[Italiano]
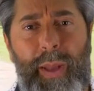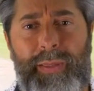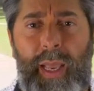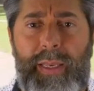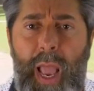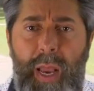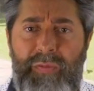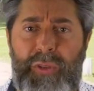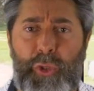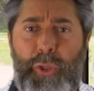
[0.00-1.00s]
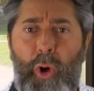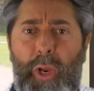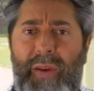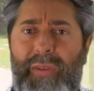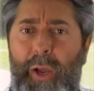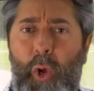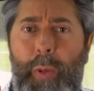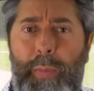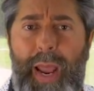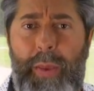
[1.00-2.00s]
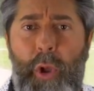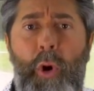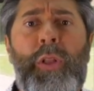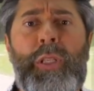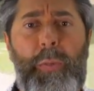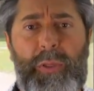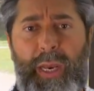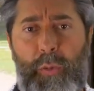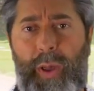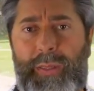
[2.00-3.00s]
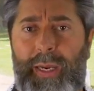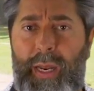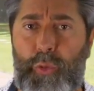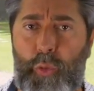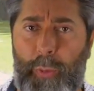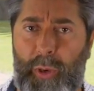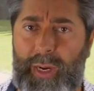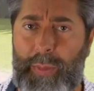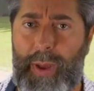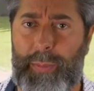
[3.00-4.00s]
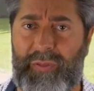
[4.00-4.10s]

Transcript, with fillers: di battaglia e il vincitore avrà come premio di poter guardare il suo programma